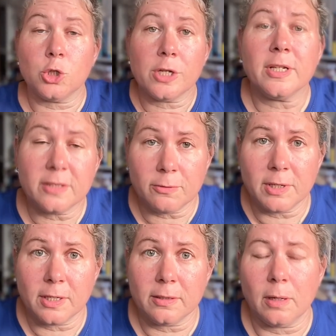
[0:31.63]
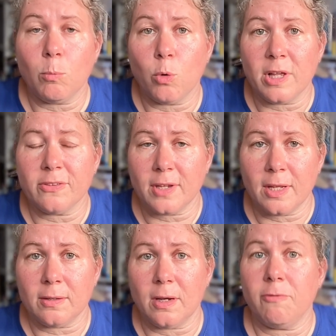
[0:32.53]
Schön, dass ich wieder in deinem Ohr
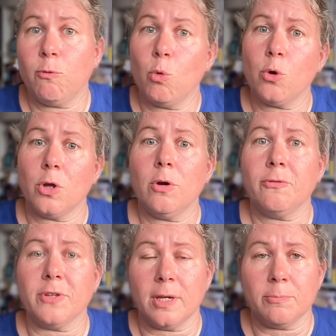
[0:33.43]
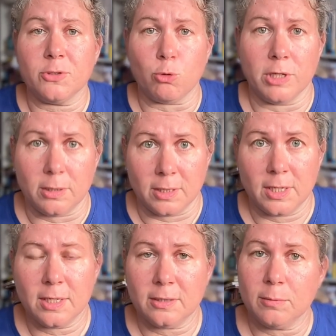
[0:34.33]
sein darf oder auf deinem Screen,
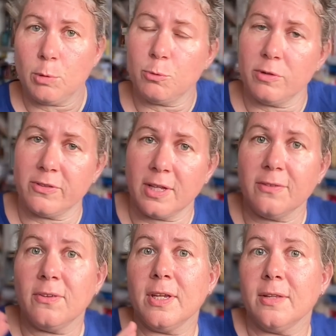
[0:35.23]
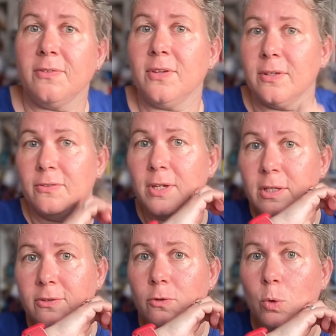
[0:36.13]
je nachdem, ob du das Ganze jetzt hier
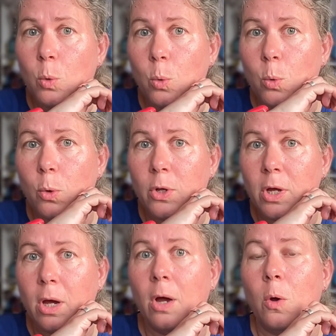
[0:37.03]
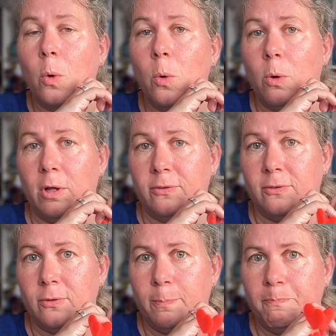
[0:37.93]
siehst oder
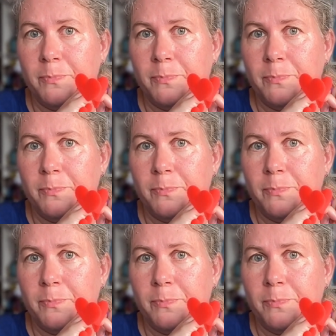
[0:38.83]
hörst.